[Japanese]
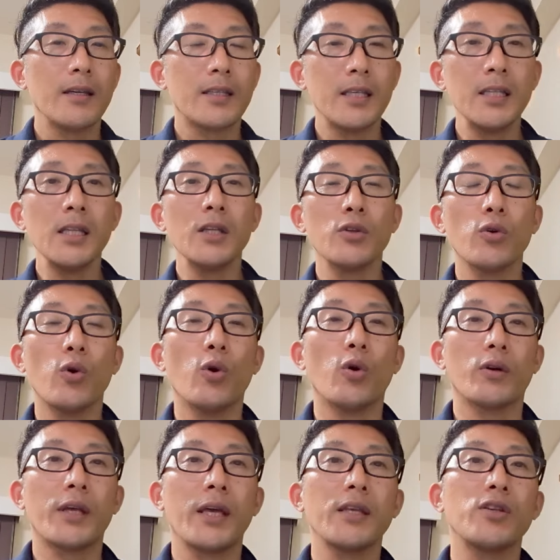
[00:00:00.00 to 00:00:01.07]
近年の
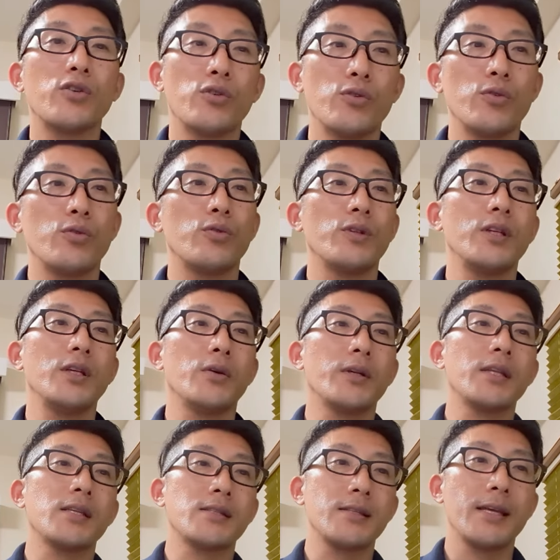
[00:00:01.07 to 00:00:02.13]
研究によ
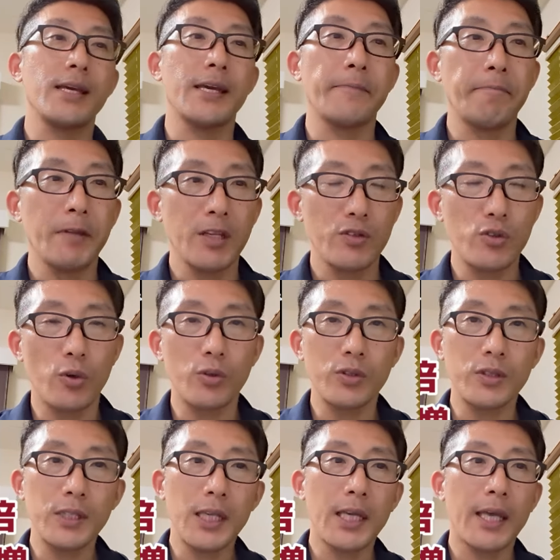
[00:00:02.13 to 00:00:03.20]
りですね、上
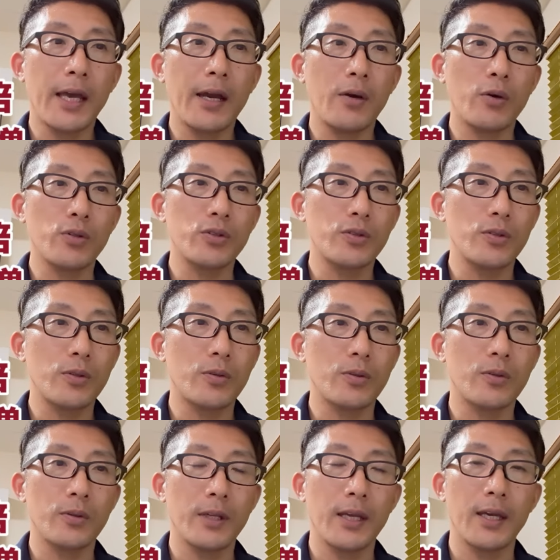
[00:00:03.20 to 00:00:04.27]
手にケアをするこ
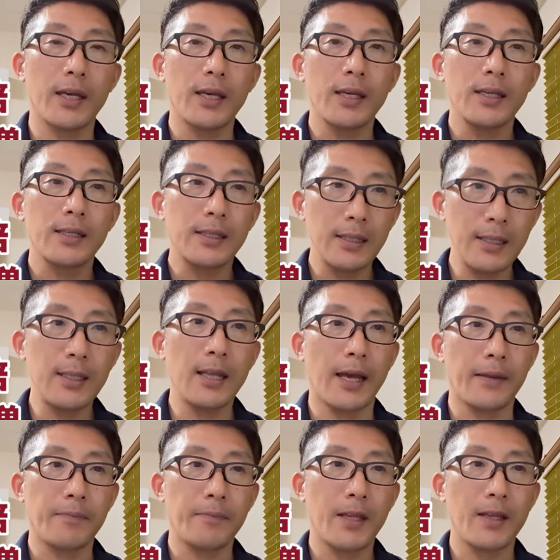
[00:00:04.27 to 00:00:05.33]
とで筋肥
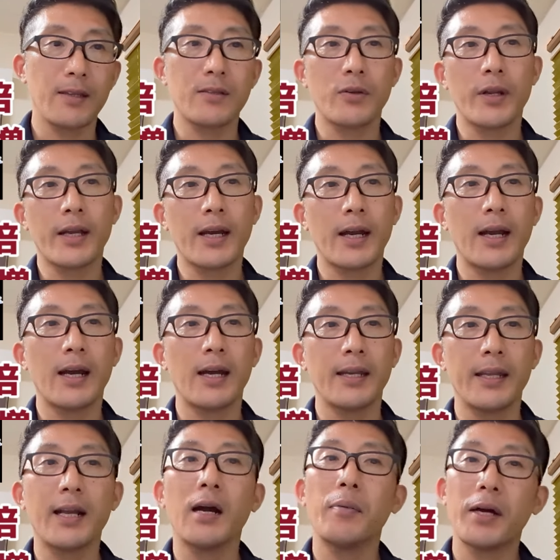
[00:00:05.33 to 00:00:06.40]
大、それから
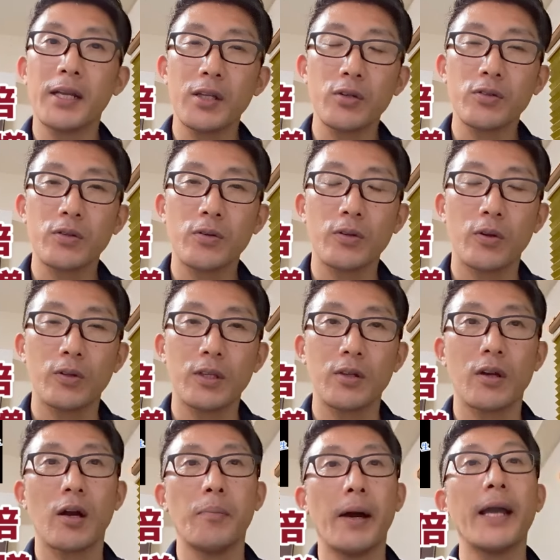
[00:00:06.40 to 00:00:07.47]
リカバリーの速度ってい
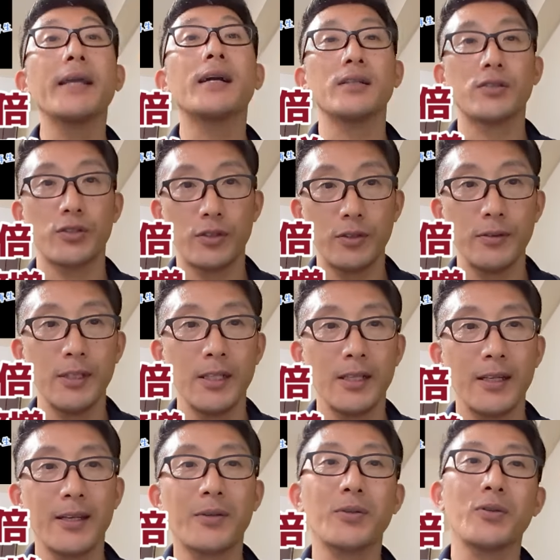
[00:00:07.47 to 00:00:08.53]
うのが倍化する
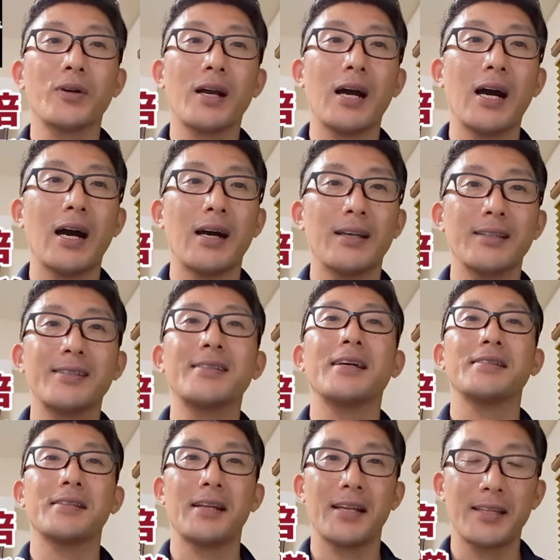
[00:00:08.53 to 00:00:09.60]
ことが示
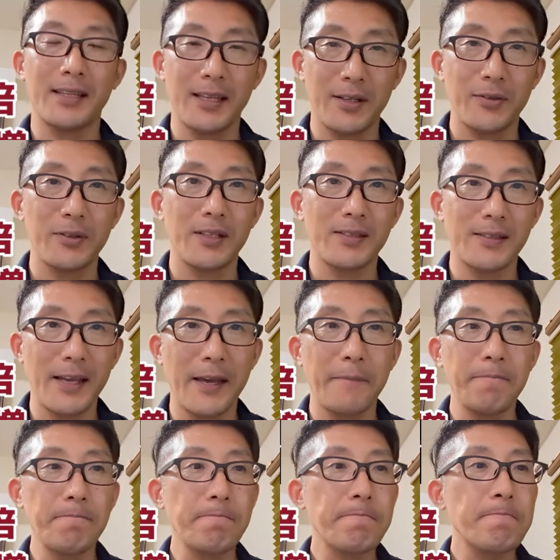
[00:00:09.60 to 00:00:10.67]
唆されているんです
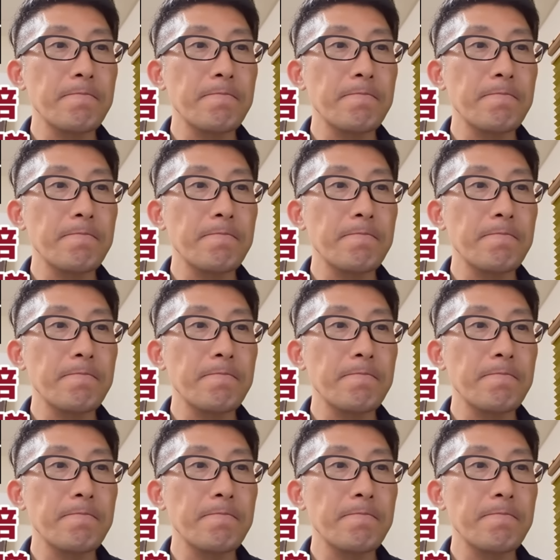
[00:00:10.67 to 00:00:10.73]
ね。